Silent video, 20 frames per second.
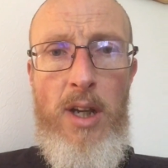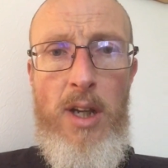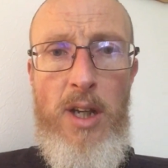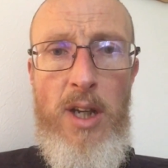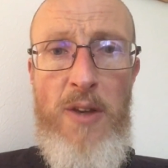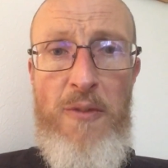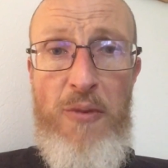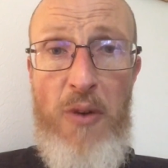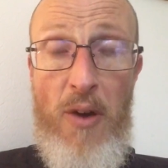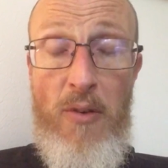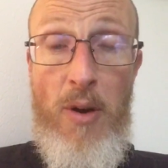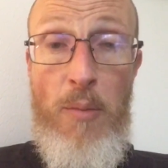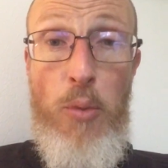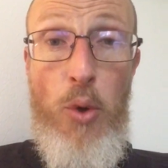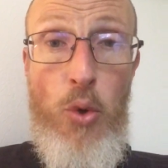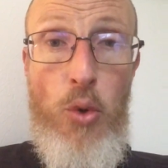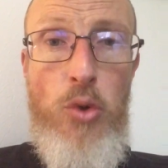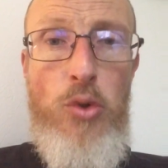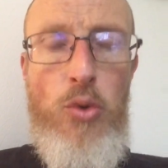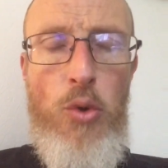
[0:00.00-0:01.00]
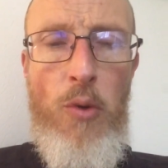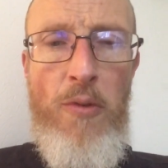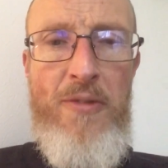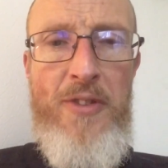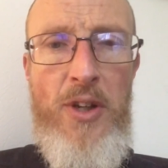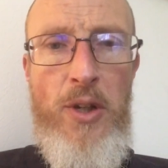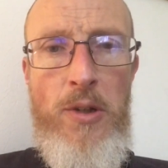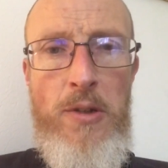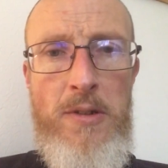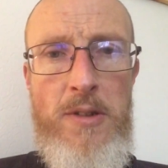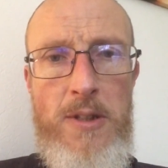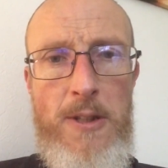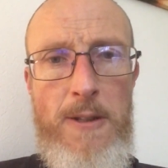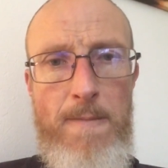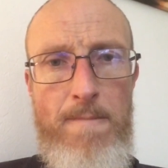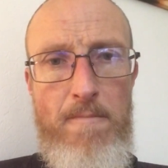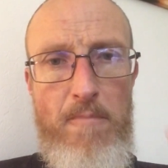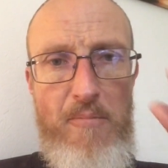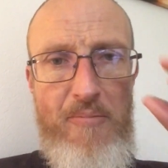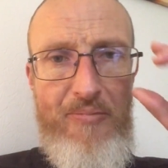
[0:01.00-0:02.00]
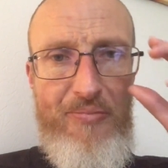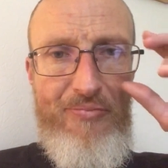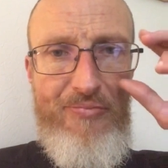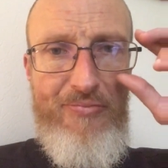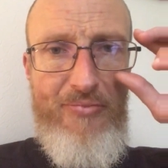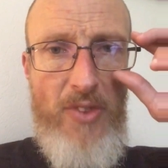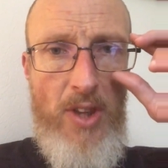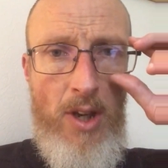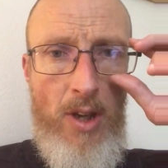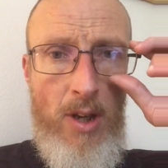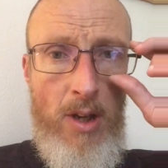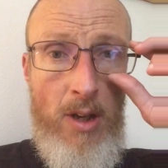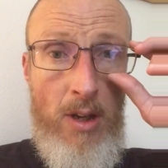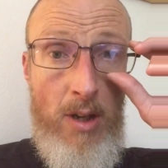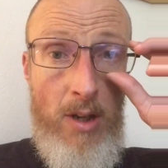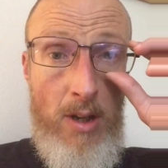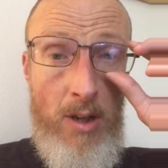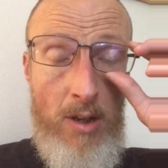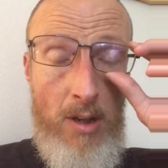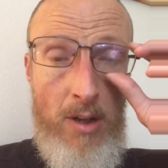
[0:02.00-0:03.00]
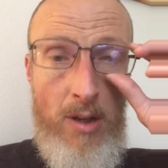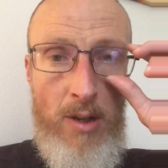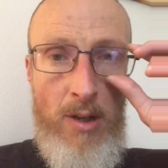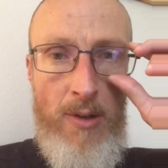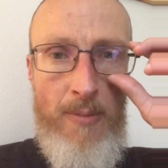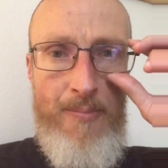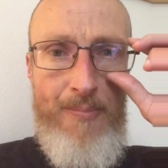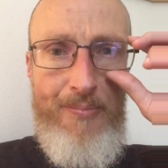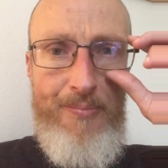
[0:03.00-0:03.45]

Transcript: il faut avoir beaucoup de confiance euh,